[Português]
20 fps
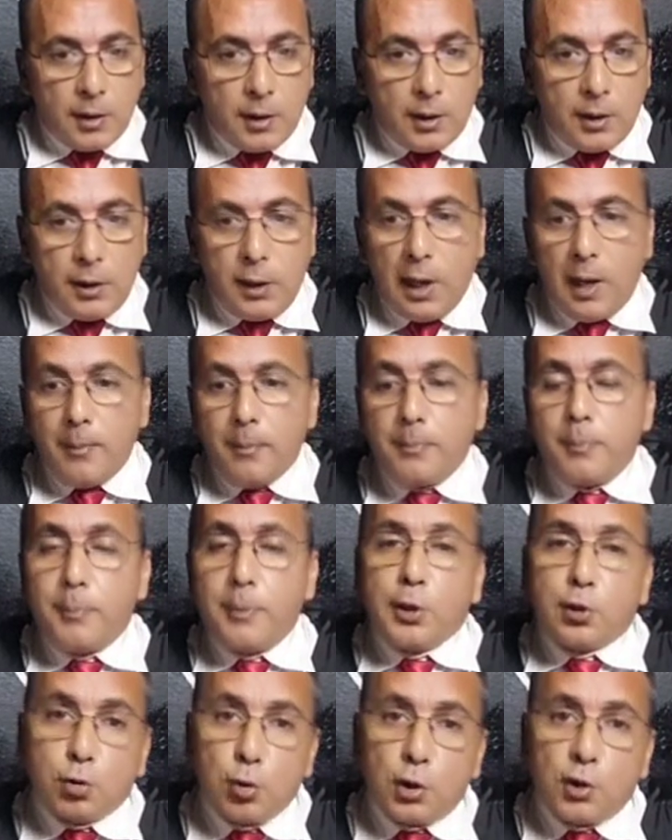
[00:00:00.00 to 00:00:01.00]
E a
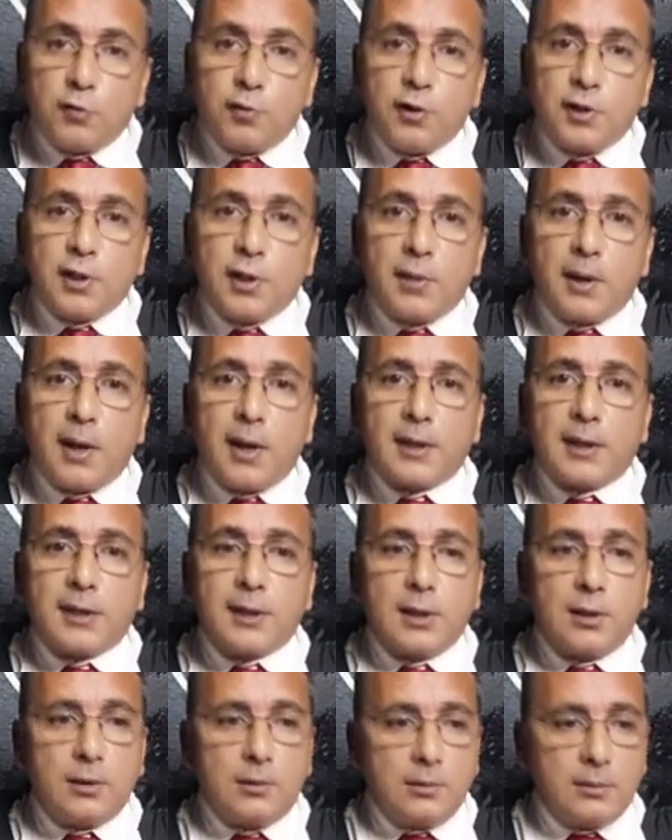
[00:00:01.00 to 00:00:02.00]
pessoa que fez a
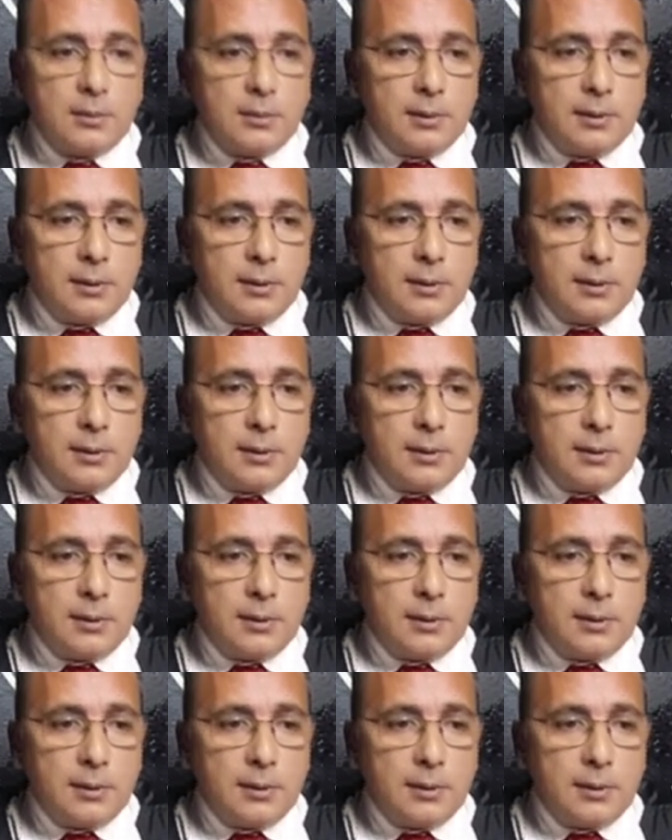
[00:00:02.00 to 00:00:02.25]
amarração